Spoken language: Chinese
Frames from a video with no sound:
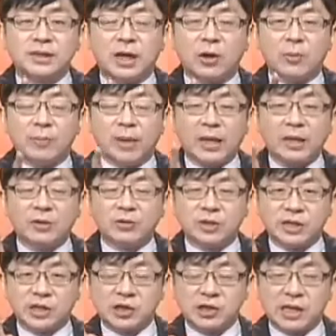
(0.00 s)
找没有
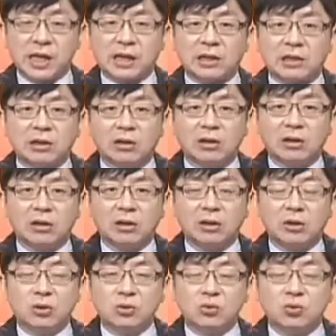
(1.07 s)
起涨的；
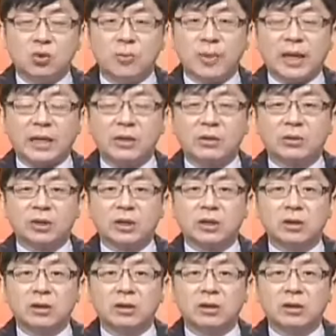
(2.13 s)
如果没有
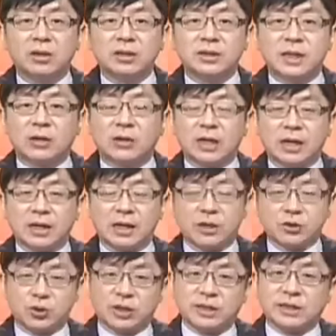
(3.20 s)
呢？早刚
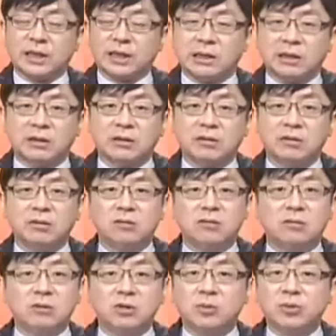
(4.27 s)
刚转向，
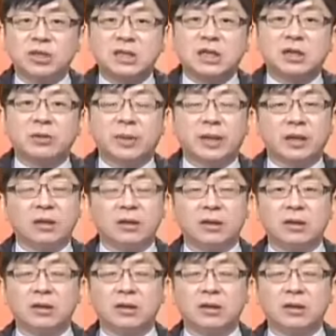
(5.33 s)
这不结了吗？